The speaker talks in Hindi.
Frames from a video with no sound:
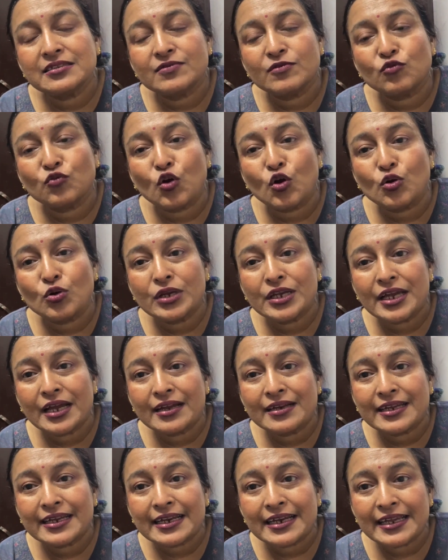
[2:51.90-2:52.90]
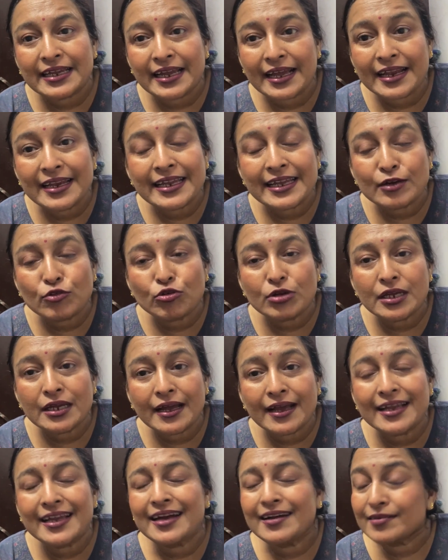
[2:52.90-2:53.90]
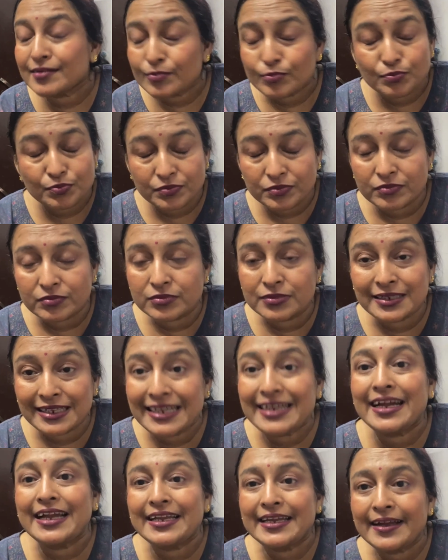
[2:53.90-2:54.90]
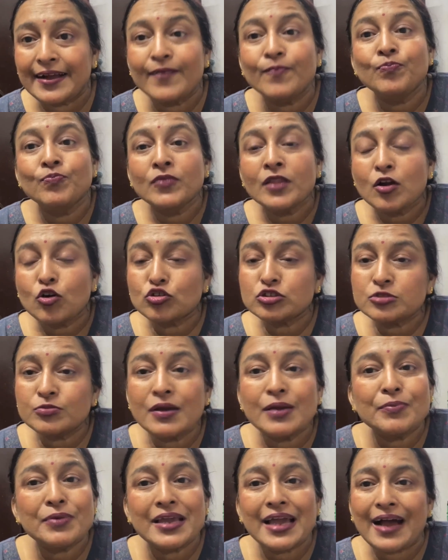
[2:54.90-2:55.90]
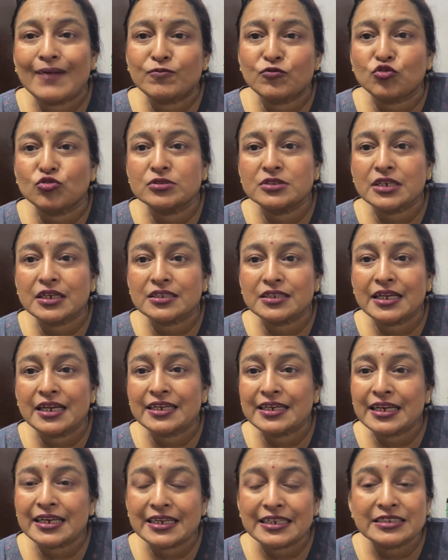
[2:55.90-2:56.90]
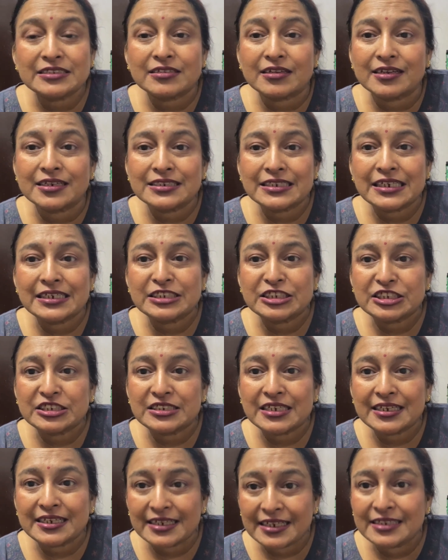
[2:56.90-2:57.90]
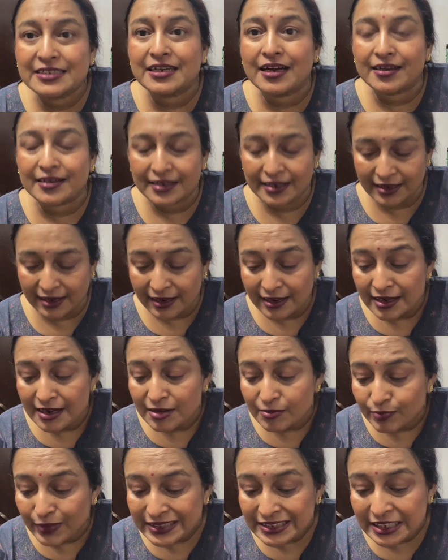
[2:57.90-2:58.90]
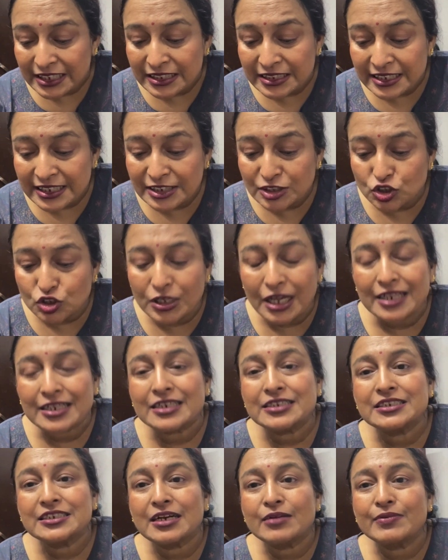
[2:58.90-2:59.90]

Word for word: वो हुई है निकली है लीक हुई है या दी गई है उसमें भी आप सुन सकते हैं कि किस तरह से चीज़ें की जा रही हैं बजद्दी जो दादाजी का